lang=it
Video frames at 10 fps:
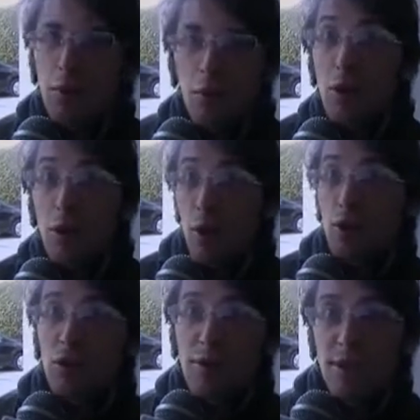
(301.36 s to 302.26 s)
come un
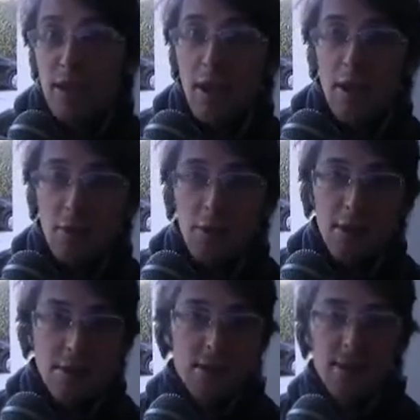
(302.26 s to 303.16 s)
linguaggio universale,
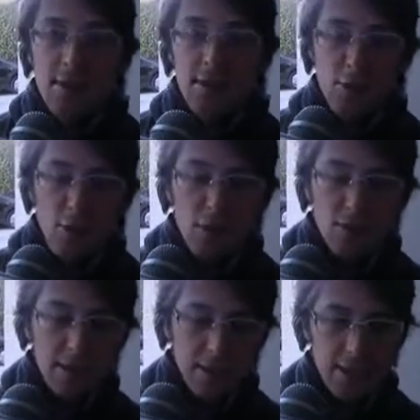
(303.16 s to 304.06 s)
quindi
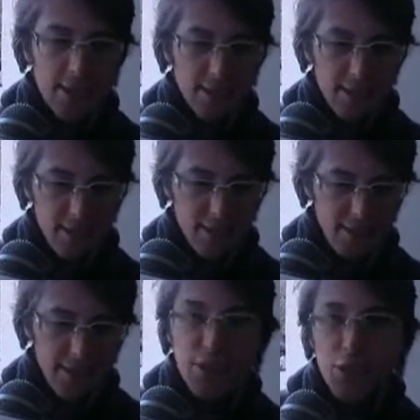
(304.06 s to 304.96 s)
qualcosa che
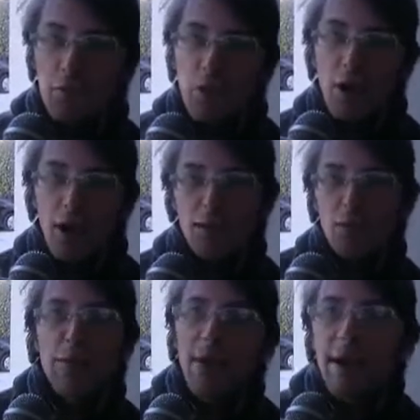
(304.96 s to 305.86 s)
riesce un po' a
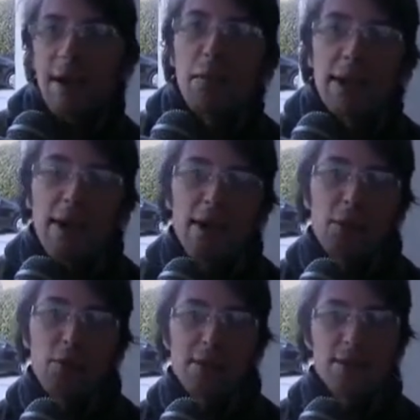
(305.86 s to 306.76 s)
superare le barriere
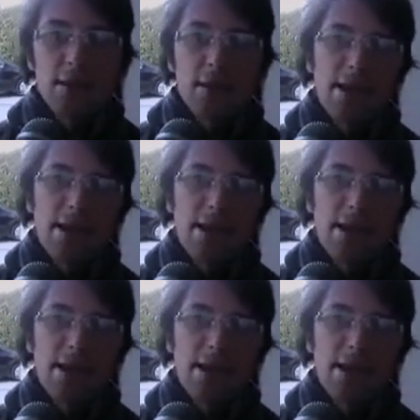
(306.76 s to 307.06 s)
linguistiche